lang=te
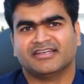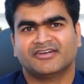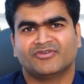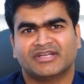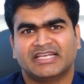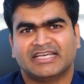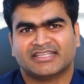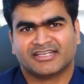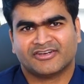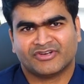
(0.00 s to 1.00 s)
తెల్లగా ఉండాలి
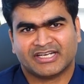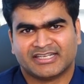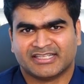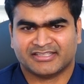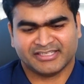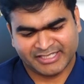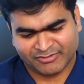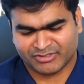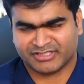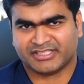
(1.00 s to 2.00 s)
అందంగా ఉండాలి అనేది అందరికీ
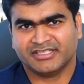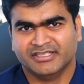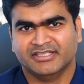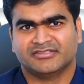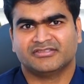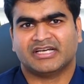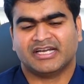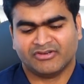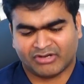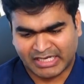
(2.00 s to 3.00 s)
ఉంటుంది సో
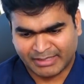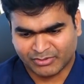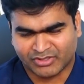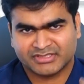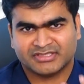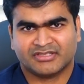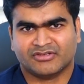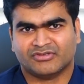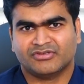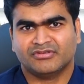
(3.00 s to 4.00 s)
దాంట్లో ఆ
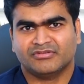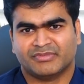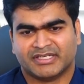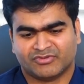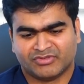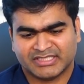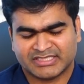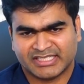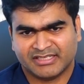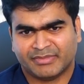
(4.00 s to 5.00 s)
ప్రాసెస్లో మనం ఉన్న
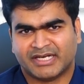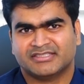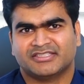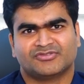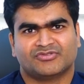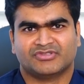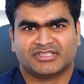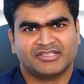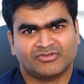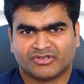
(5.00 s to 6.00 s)
స్కిన్ని పాడు
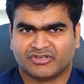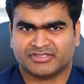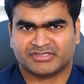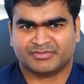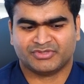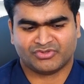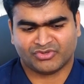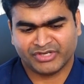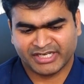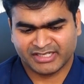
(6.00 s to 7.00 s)
చేసుకోకూడదు అనేది ఒక కాన్సెప్ట్
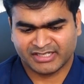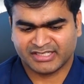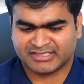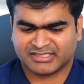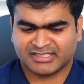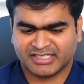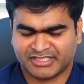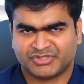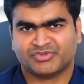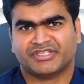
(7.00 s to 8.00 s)
రెండు ఏంటంటే
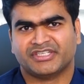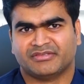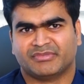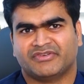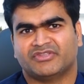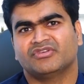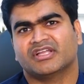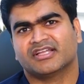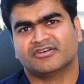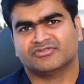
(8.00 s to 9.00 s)
నిజంగానే ఇష్యూ ఏంటి మనం ఎందుకు
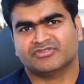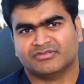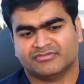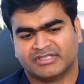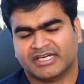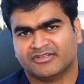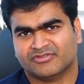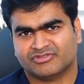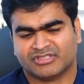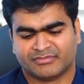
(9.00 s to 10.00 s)
నల్లగా అవుతున్నాం టాన్
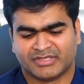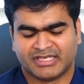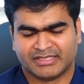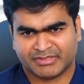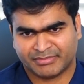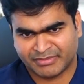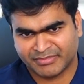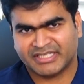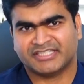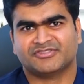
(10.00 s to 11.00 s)
అవుతున్నామా లేకపోతే
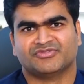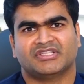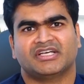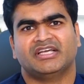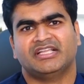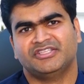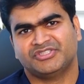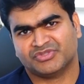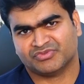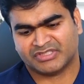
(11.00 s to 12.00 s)
పిగ్మెంటేషన్ ఉందా హెల్త్
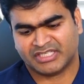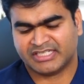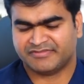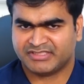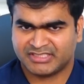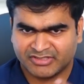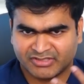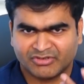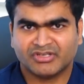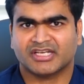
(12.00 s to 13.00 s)
ఇష్యూ ఉందా డెఫిషియన్సీ
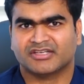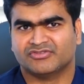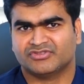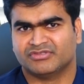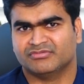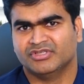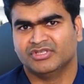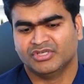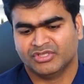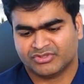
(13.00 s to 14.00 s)
వల్ల కూడా నల్లగా అవుతున్నాం
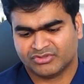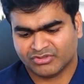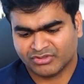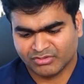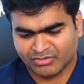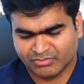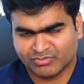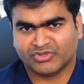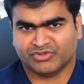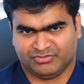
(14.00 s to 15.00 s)
సో
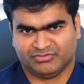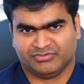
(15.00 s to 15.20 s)
మూడు